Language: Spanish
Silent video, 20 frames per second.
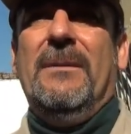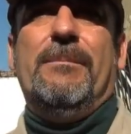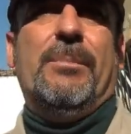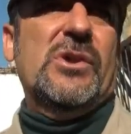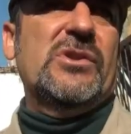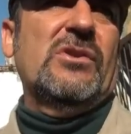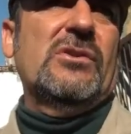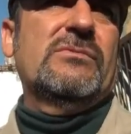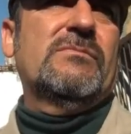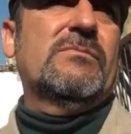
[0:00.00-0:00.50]

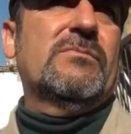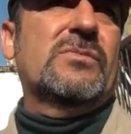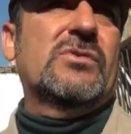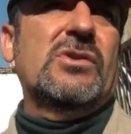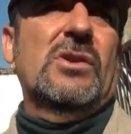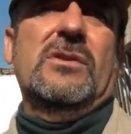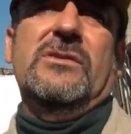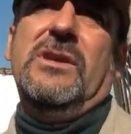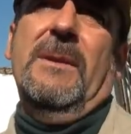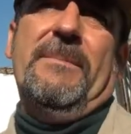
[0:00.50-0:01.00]
Por eso
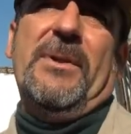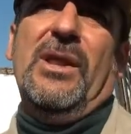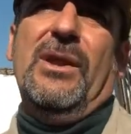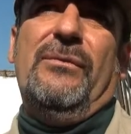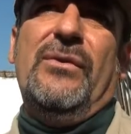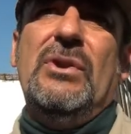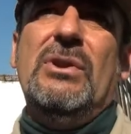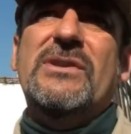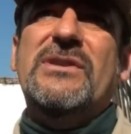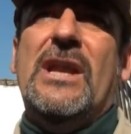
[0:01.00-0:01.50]
yo siempre
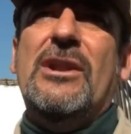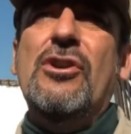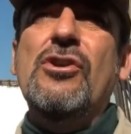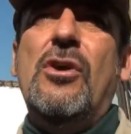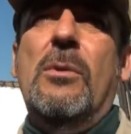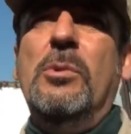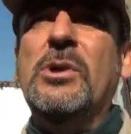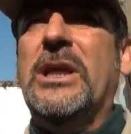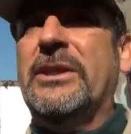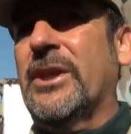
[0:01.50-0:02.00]
defino a Salón
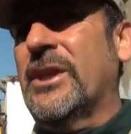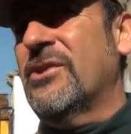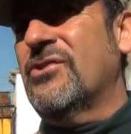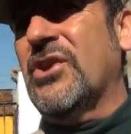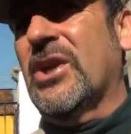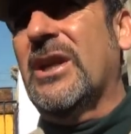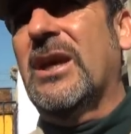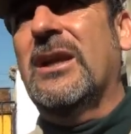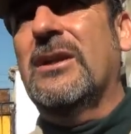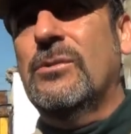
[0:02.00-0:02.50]
como una
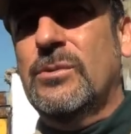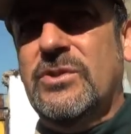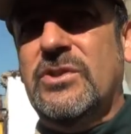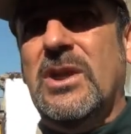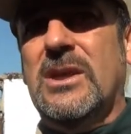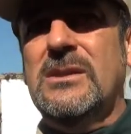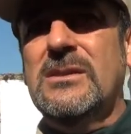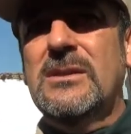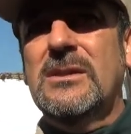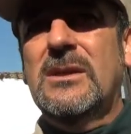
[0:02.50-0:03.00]
trinchera de
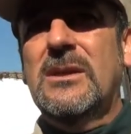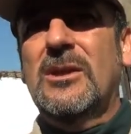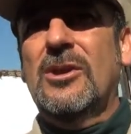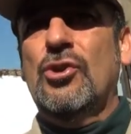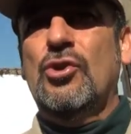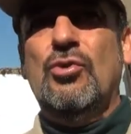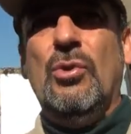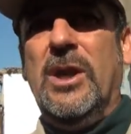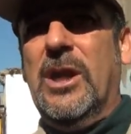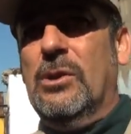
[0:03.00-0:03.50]
lucha,
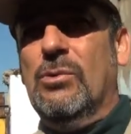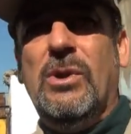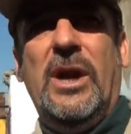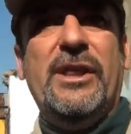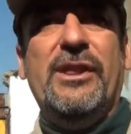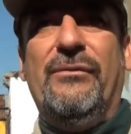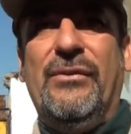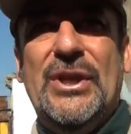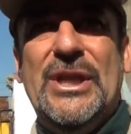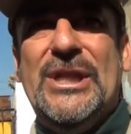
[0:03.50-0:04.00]
no es el
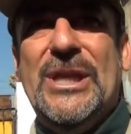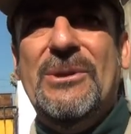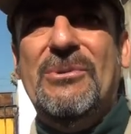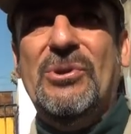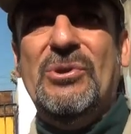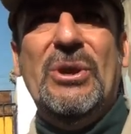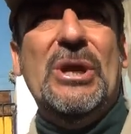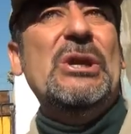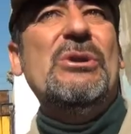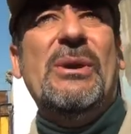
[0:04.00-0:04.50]
lugar
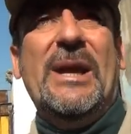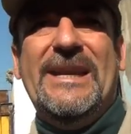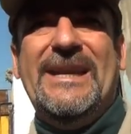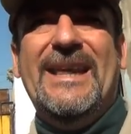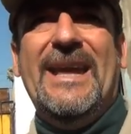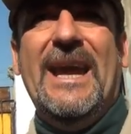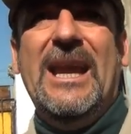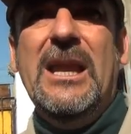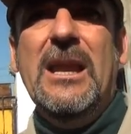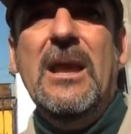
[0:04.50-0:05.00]
definitivo, no es el lugar
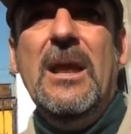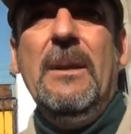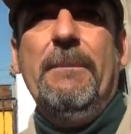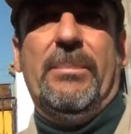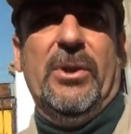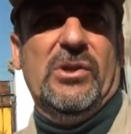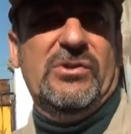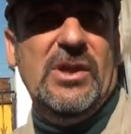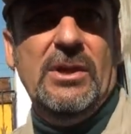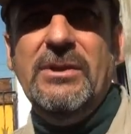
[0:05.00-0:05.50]
ideal,
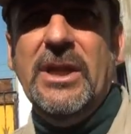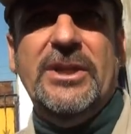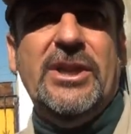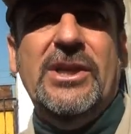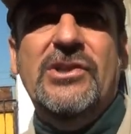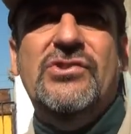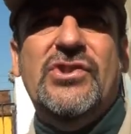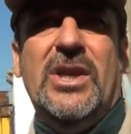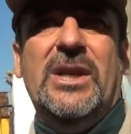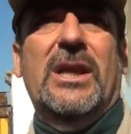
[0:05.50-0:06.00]
pero sí es una
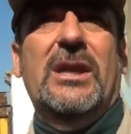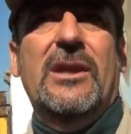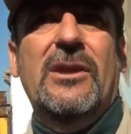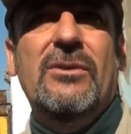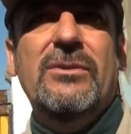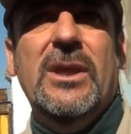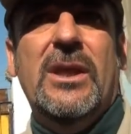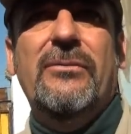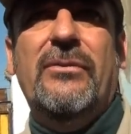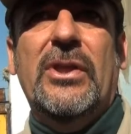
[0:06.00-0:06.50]
trinchera de
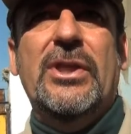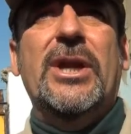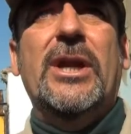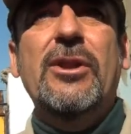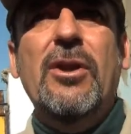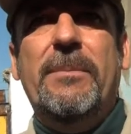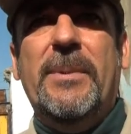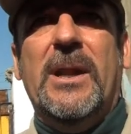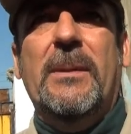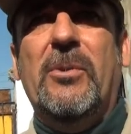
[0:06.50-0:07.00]
donde
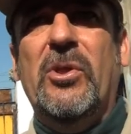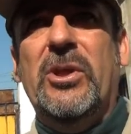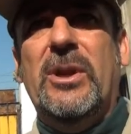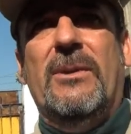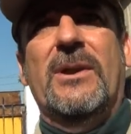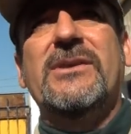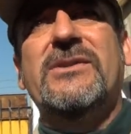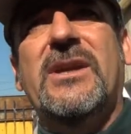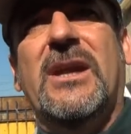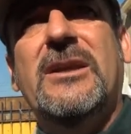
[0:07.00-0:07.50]
defendernos para poder
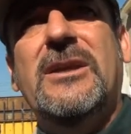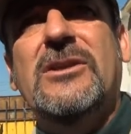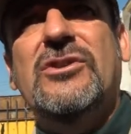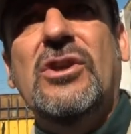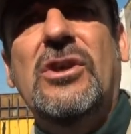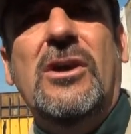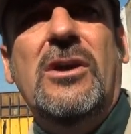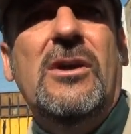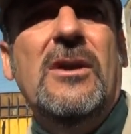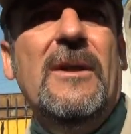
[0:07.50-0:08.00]
avanzar. Y
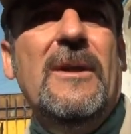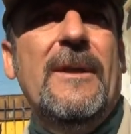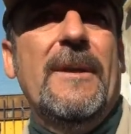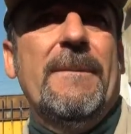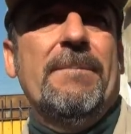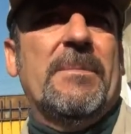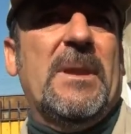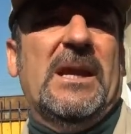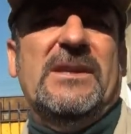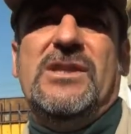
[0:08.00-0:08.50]
eso
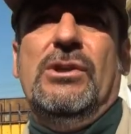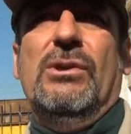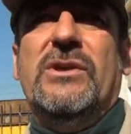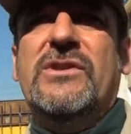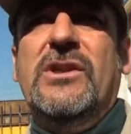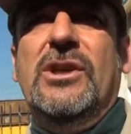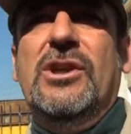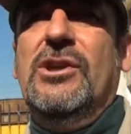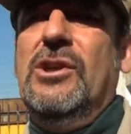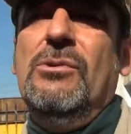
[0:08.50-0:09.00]
ha sido
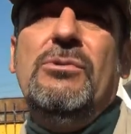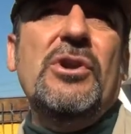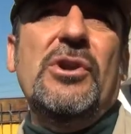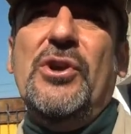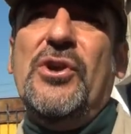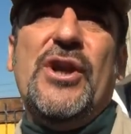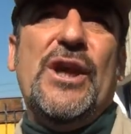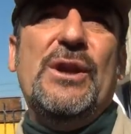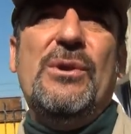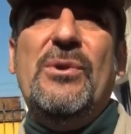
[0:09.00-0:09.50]
así. Y uno
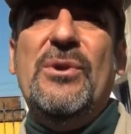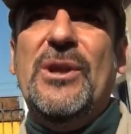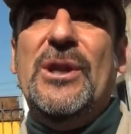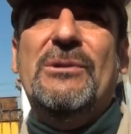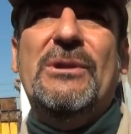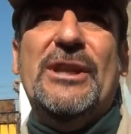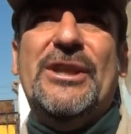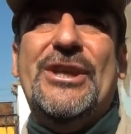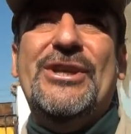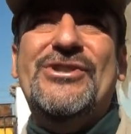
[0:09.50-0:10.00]
no quiere vivir
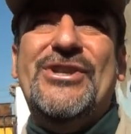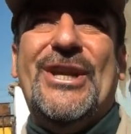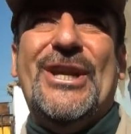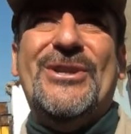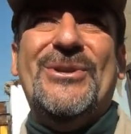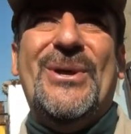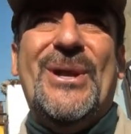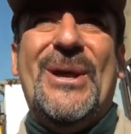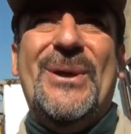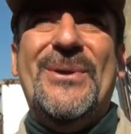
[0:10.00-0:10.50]
en una
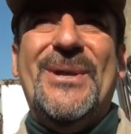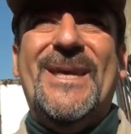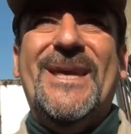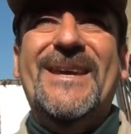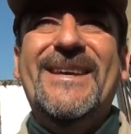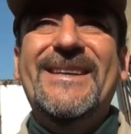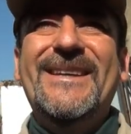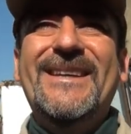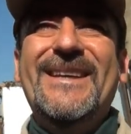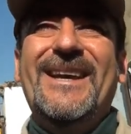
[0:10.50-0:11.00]
trinchera toda la
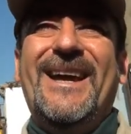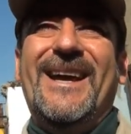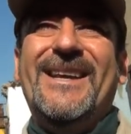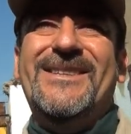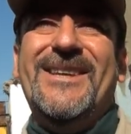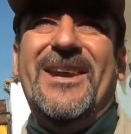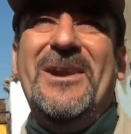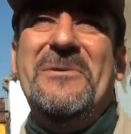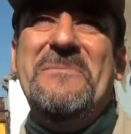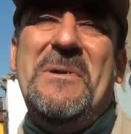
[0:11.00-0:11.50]
vida. No,
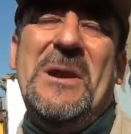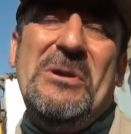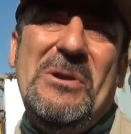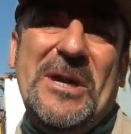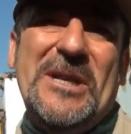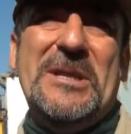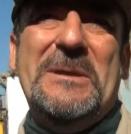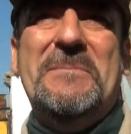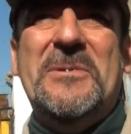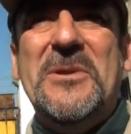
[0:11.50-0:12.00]
así que es un
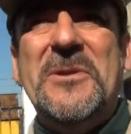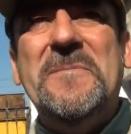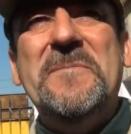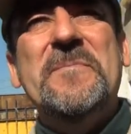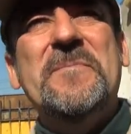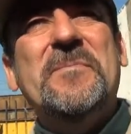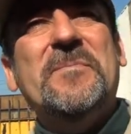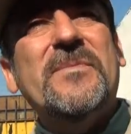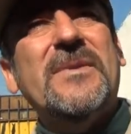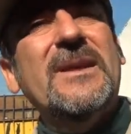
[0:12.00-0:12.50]
baluarte.
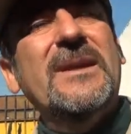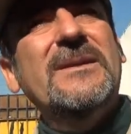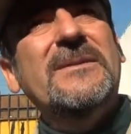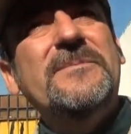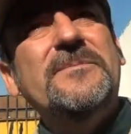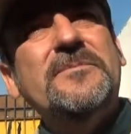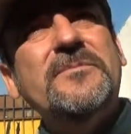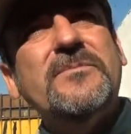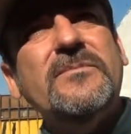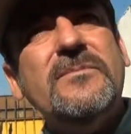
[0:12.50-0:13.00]
Ese
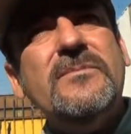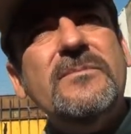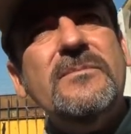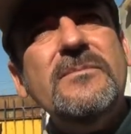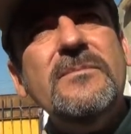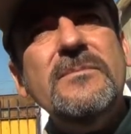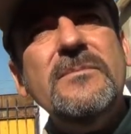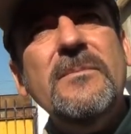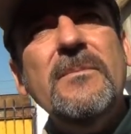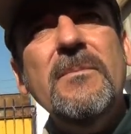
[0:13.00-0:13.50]
avance del que
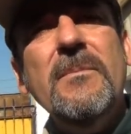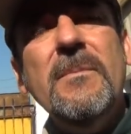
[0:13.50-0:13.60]
hablas,